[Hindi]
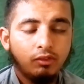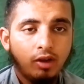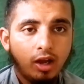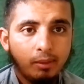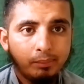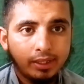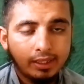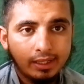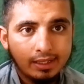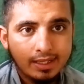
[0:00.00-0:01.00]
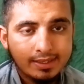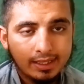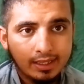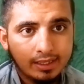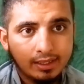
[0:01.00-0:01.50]
वहाँ पर खेलने से
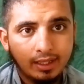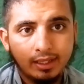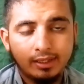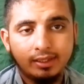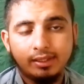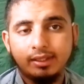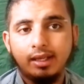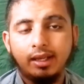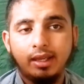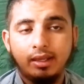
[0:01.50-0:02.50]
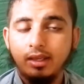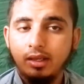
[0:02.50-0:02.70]
इनकार कर दिया है